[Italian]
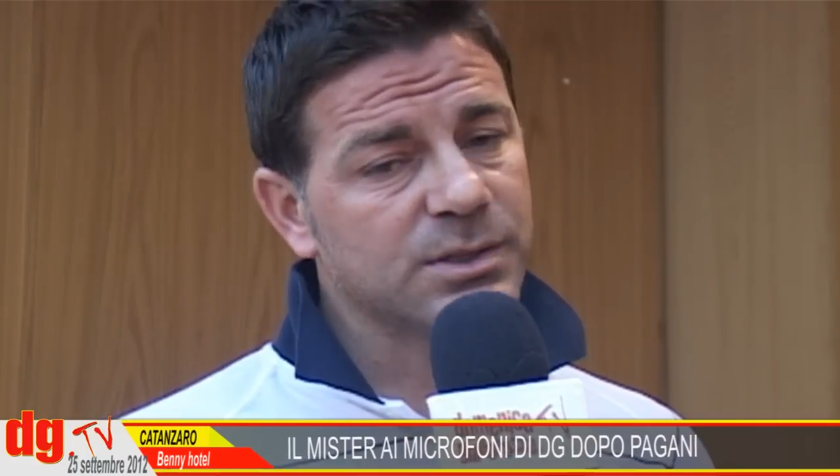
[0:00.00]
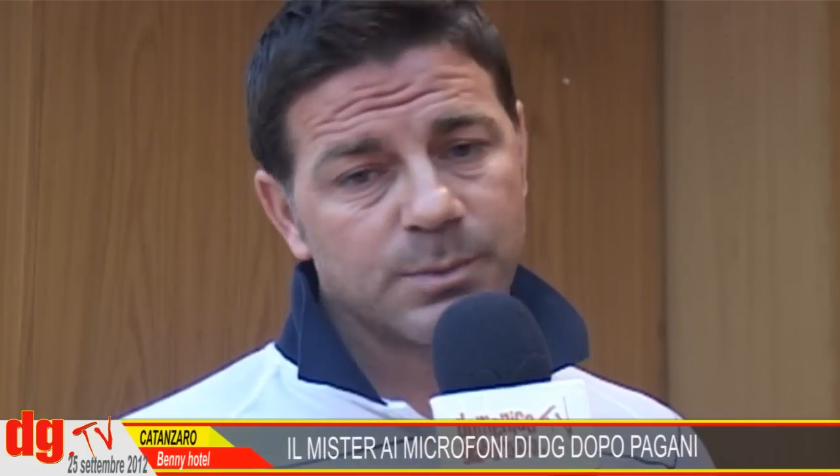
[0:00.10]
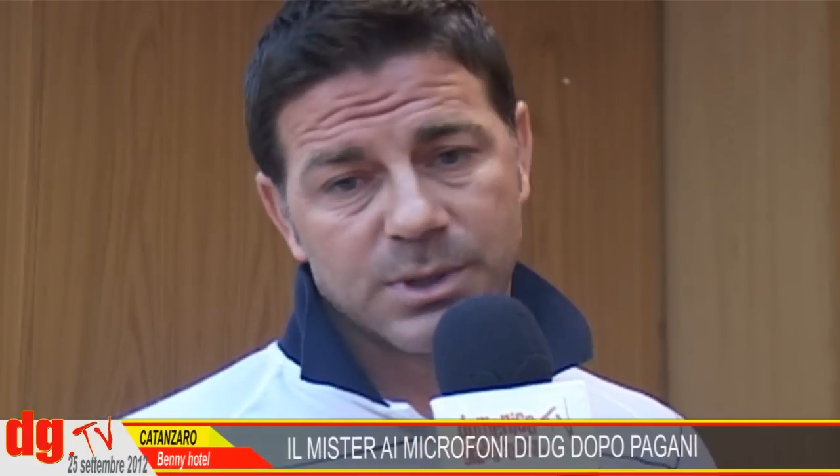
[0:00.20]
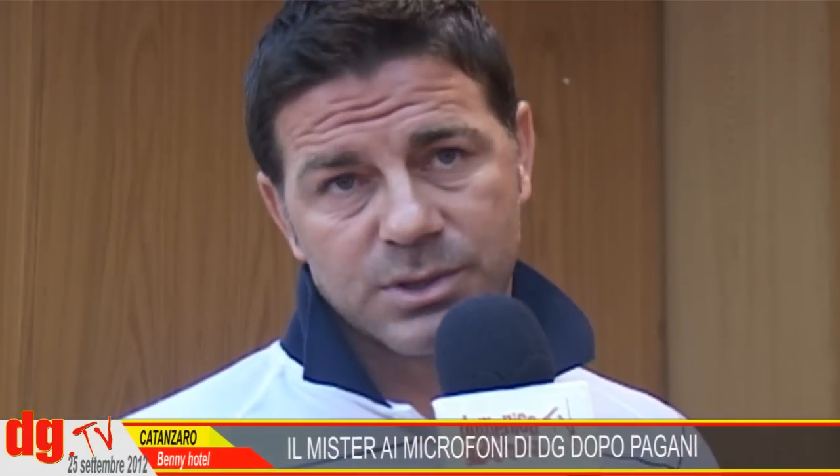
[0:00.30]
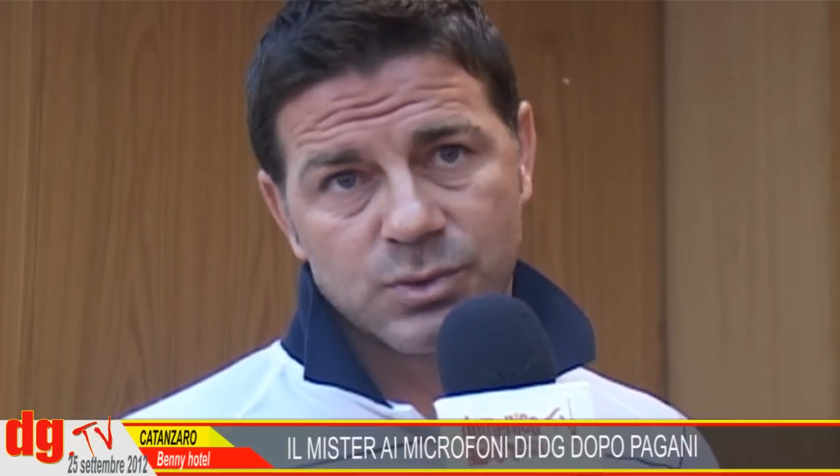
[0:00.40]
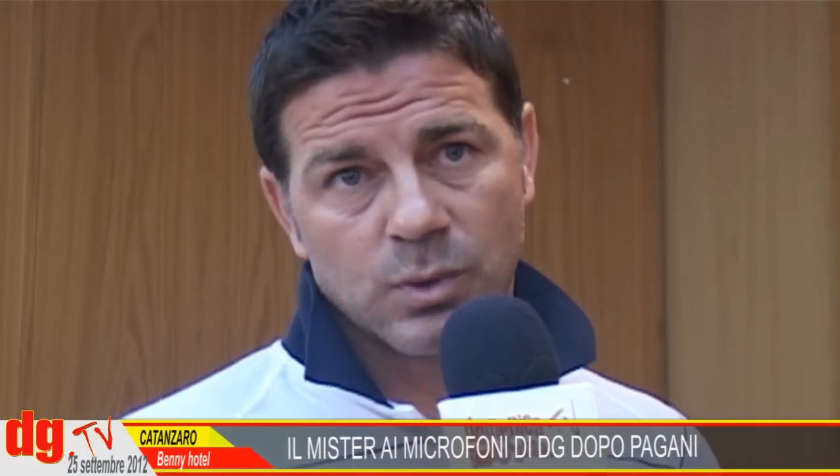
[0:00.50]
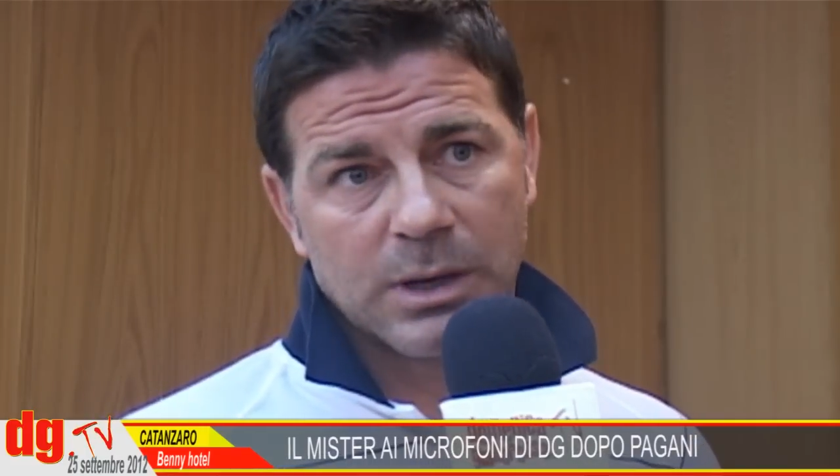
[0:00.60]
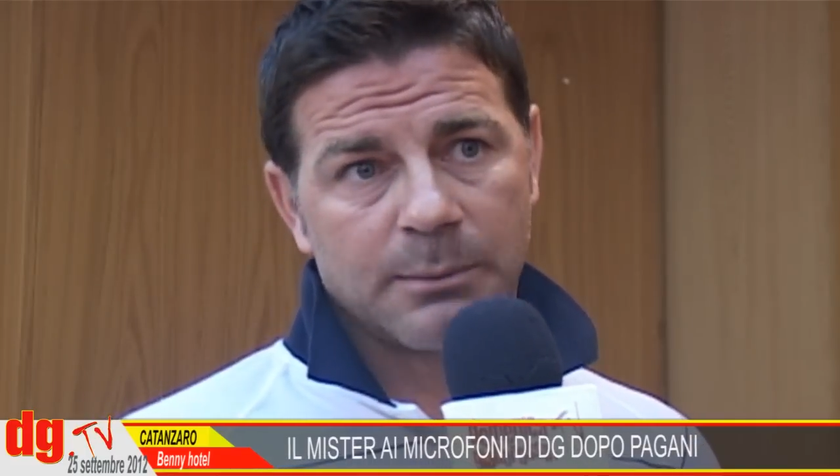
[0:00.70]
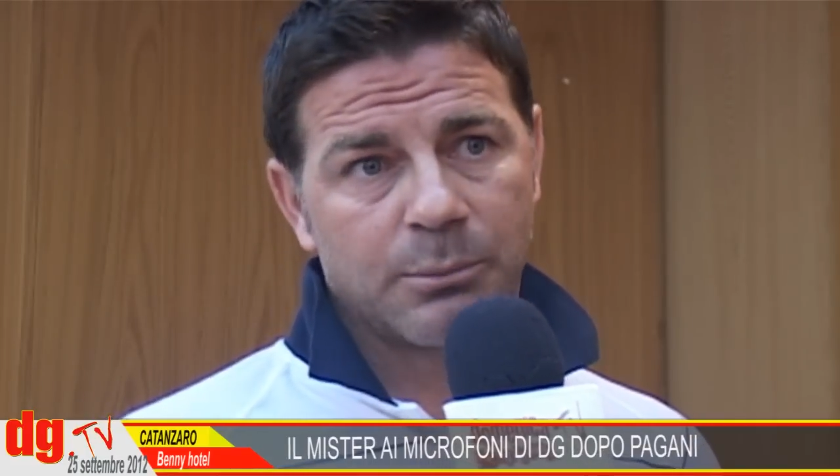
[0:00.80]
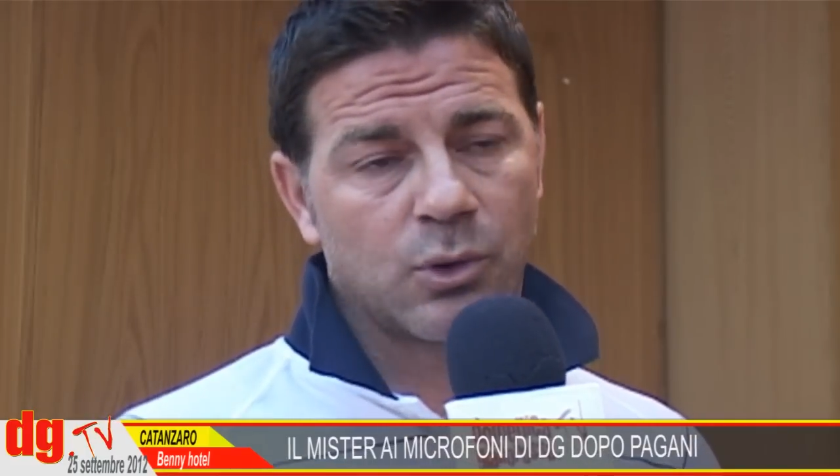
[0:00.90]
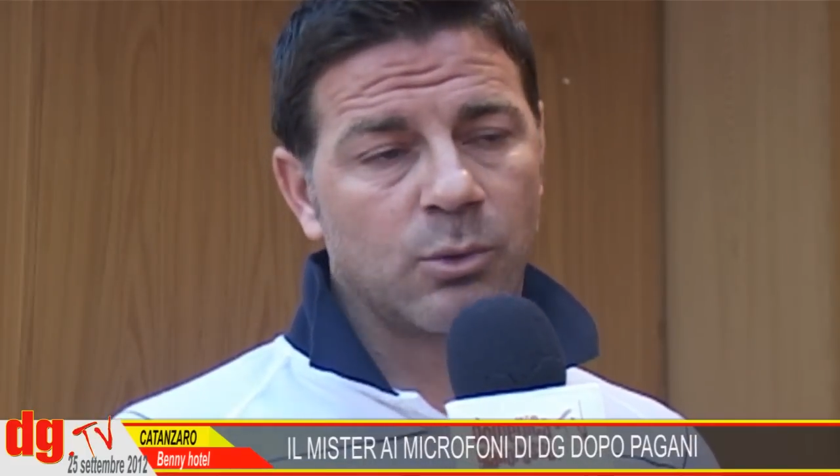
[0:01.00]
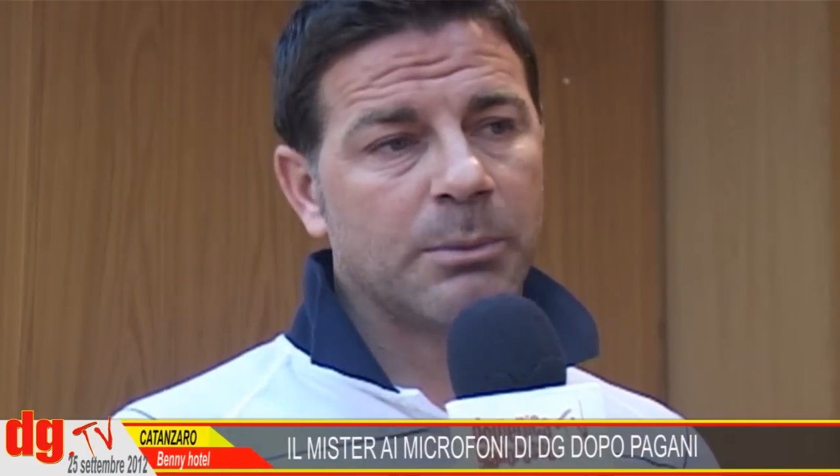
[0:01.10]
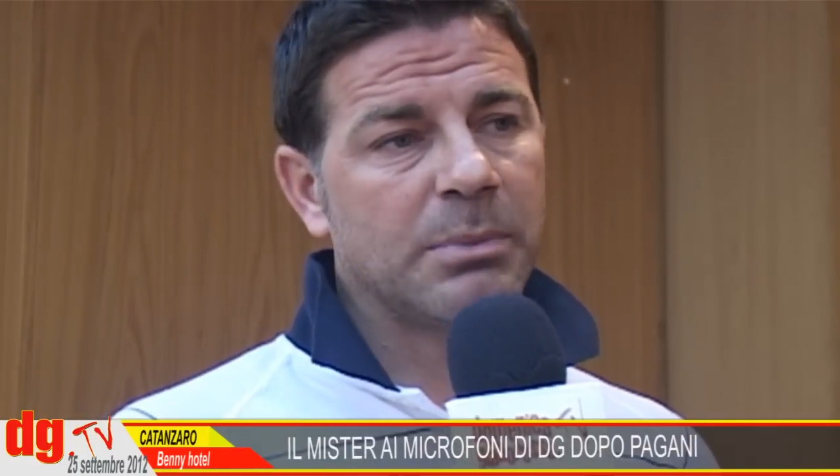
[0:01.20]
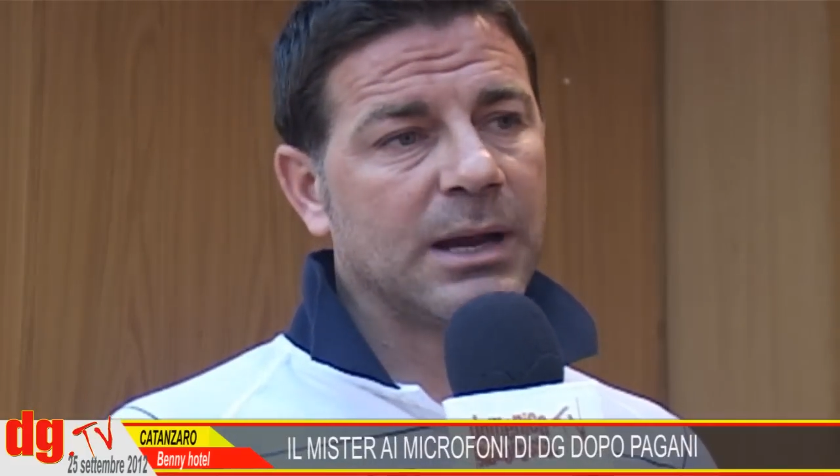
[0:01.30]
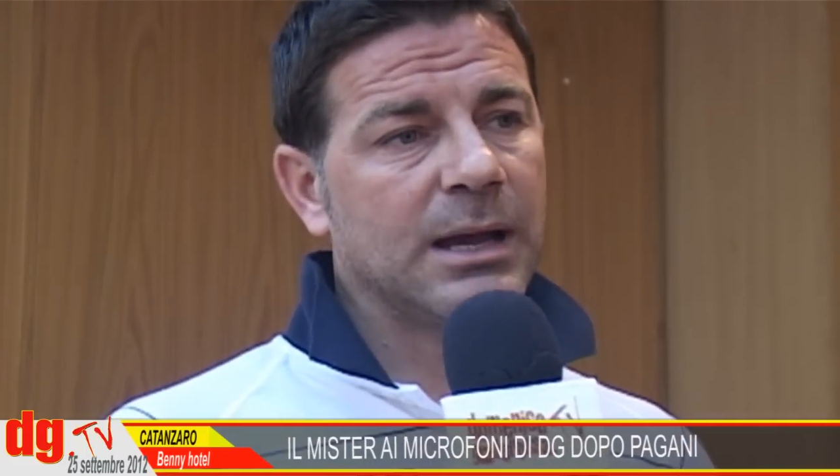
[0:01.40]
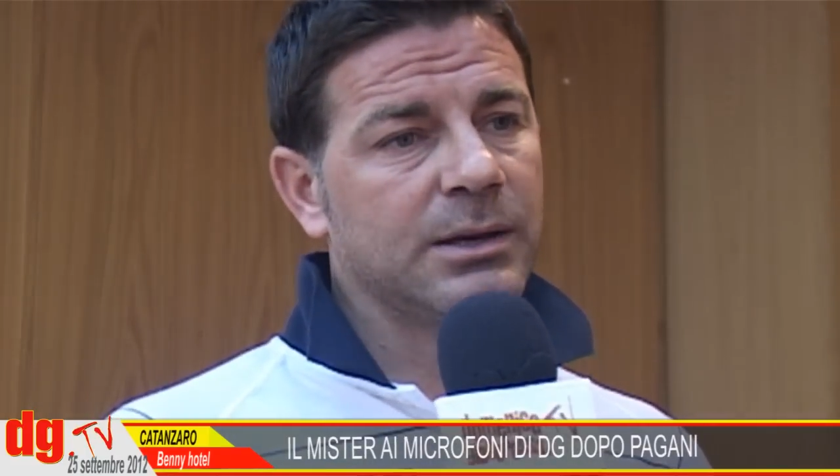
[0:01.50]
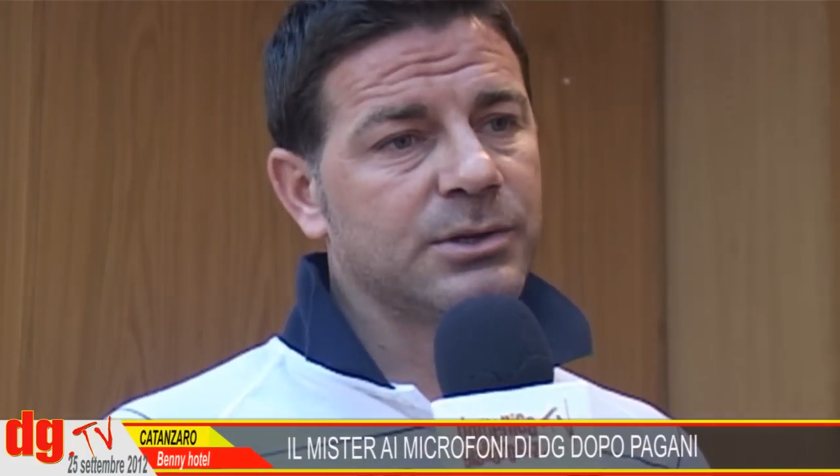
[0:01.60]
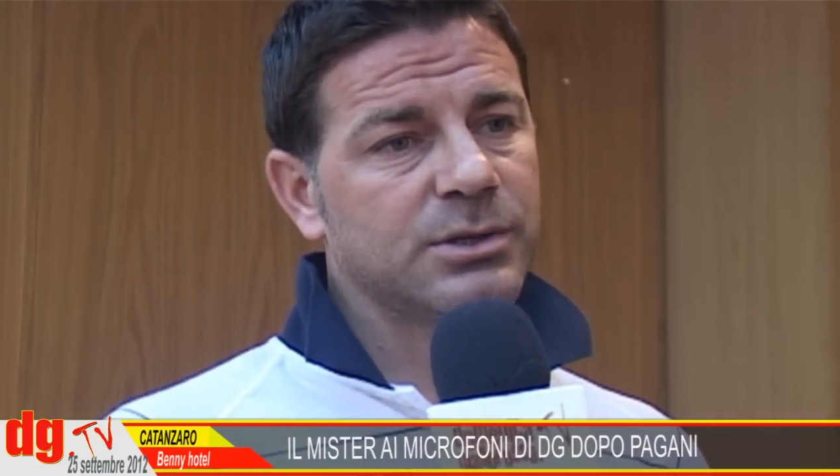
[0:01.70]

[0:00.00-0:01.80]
specie su un campo come Pagani,